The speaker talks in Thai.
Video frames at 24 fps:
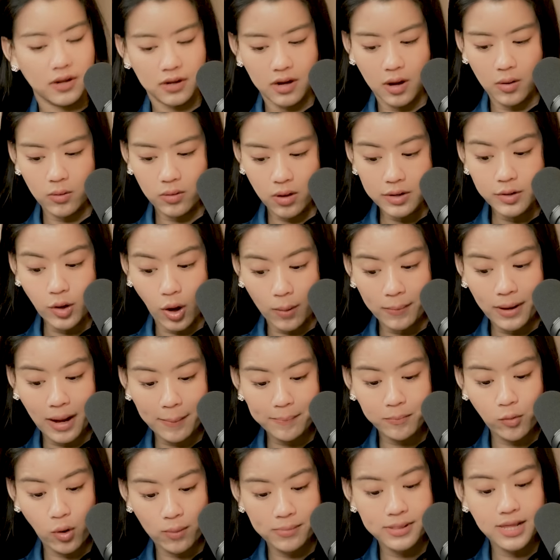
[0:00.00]
เราก็ยอมรับ
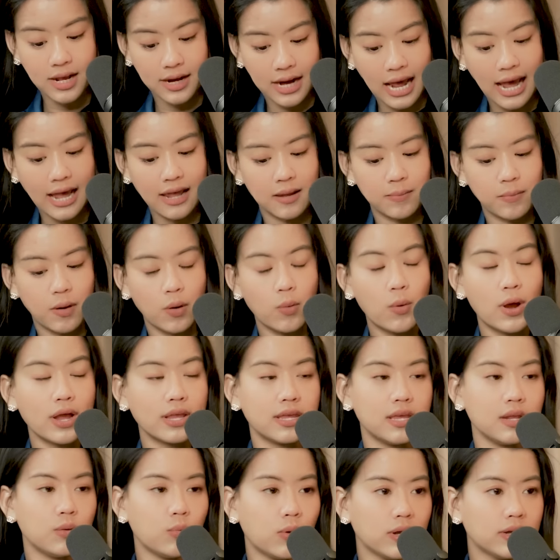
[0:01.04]
ความเสี่ยงได้เพราะว่า
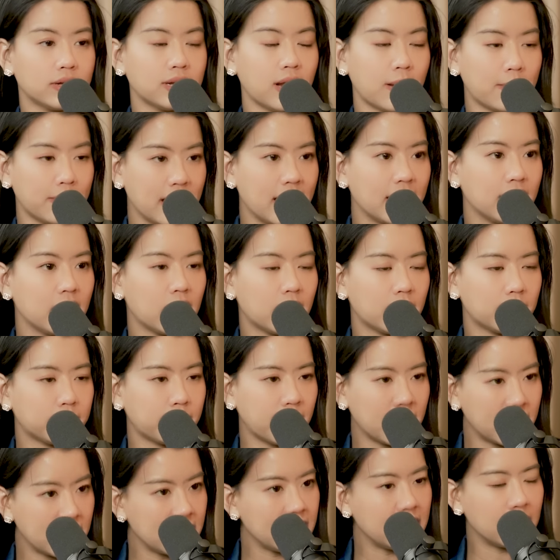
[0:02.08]
คิดว่าทำเลเนี่ยมั
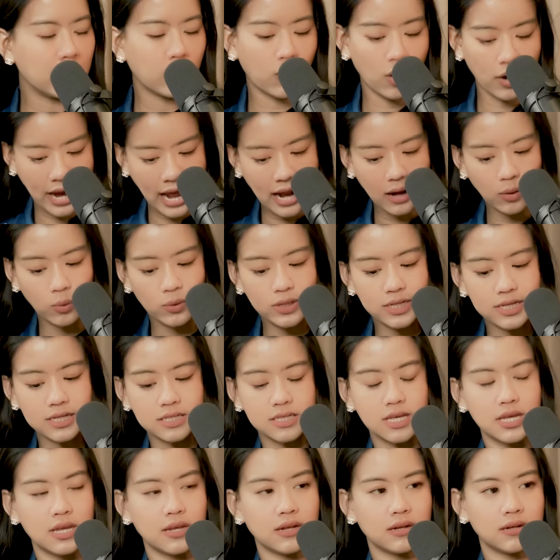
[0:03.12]
นดีแล้วก็น่าลุ้นจ
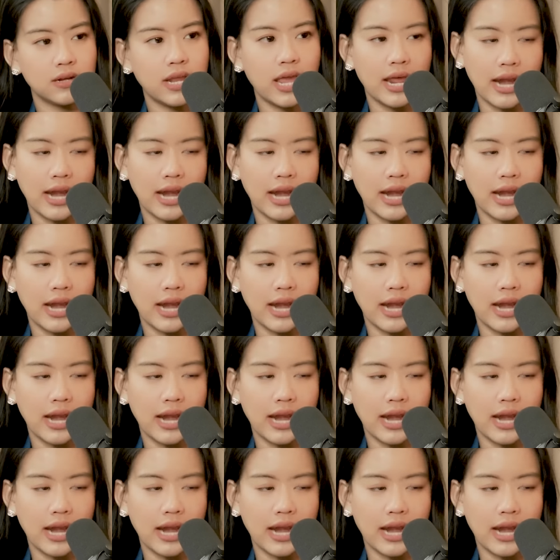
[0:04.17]
ริงๆใน